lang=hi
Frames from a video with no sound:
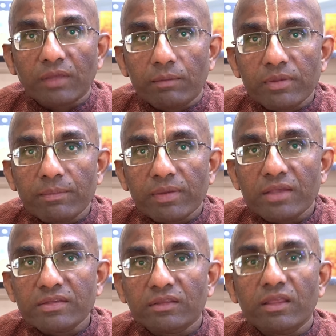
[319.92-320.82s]
अभी हम कह
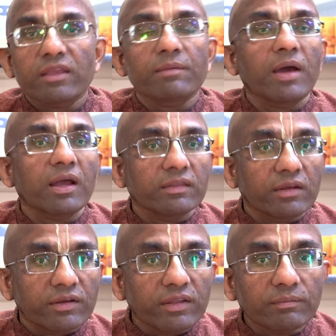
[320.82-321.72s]
सकते हैं कि भारतीय
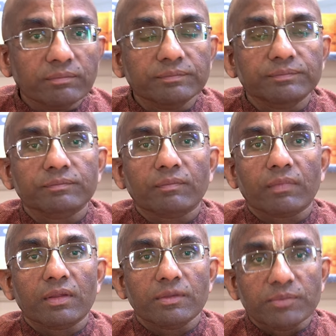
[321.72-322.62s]
टीम
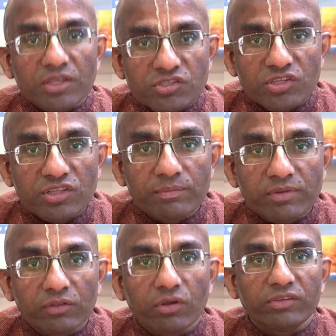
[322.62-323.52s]
सबसे अच्छी टीम
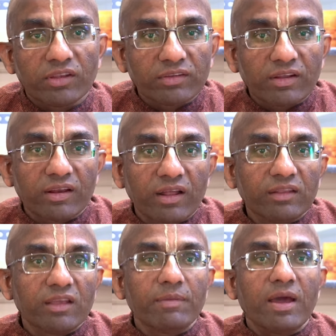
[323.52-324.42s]
थी तो इस तरह से लग रहा
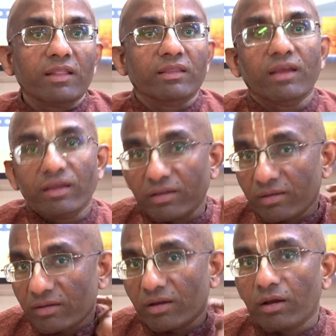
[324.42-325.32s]
था कि भारत का ही
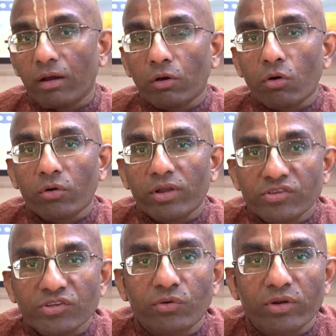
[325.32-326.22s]

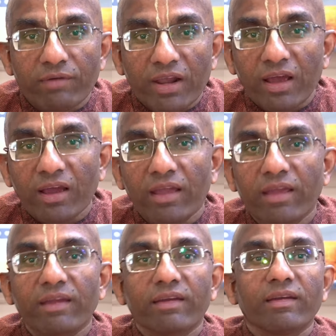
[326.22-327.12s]
कोरोनेशन होने वाला है
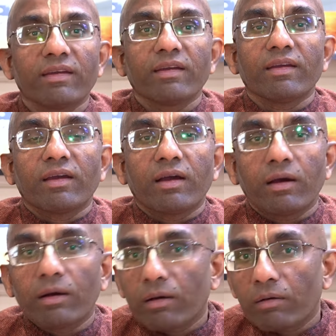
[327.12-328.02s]

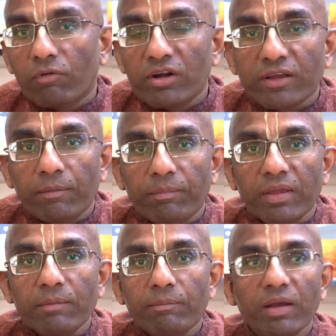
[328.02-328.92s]
वर्ल्ड कप
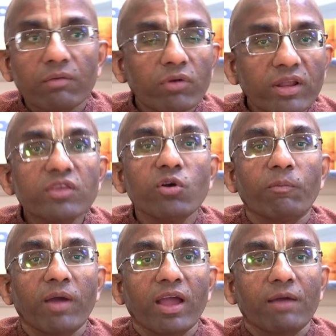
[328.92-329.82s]
में पर वो नहीं हो
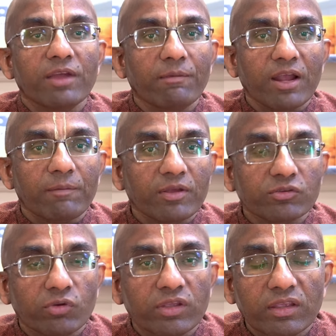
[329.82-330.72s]
पाया अभी हमारे पास
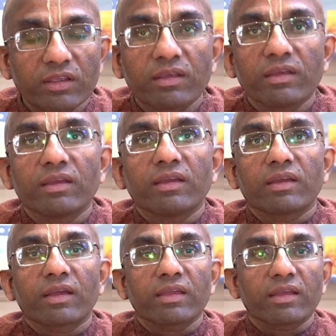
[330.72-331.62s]
कोई
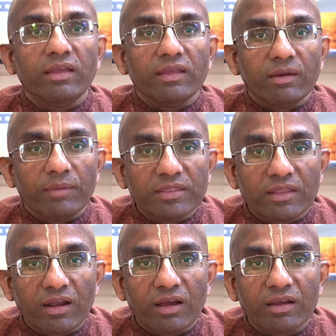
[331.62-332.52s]
कई कई या
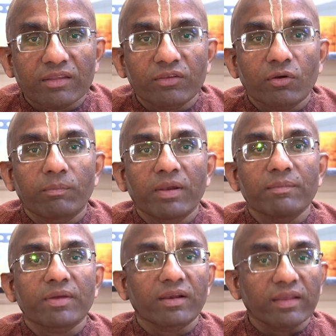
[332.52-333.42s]
मंथरा किसी को
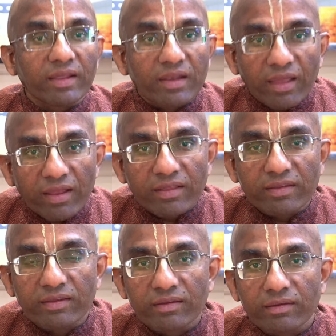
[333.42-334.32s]
ब्लेम करने के लिए है नहीं